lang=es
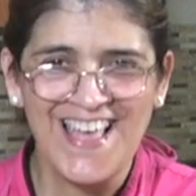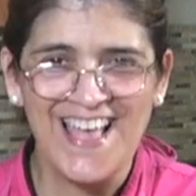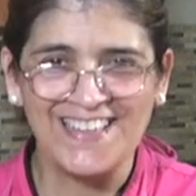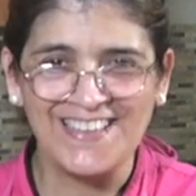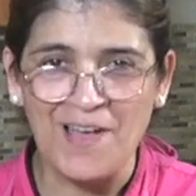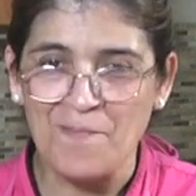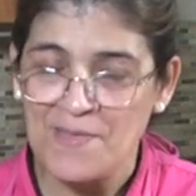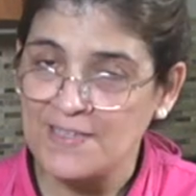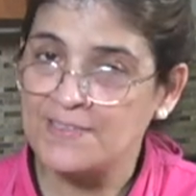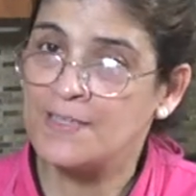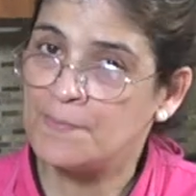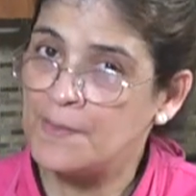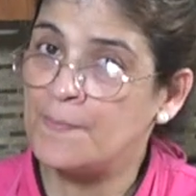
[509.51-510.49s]
Eh, también
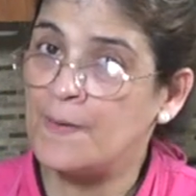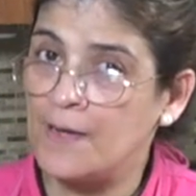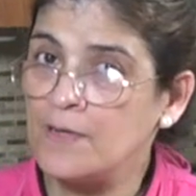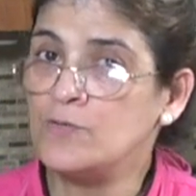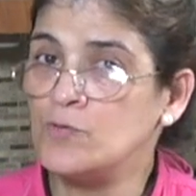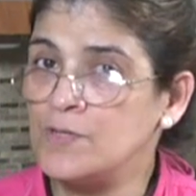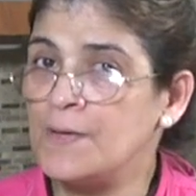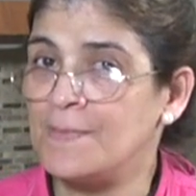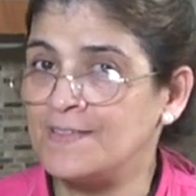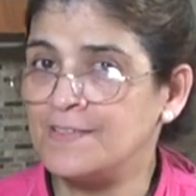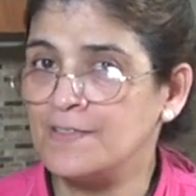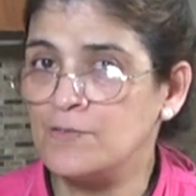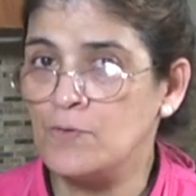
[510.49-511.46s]
se preparan con la
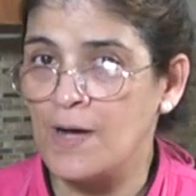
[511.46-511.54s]
masa de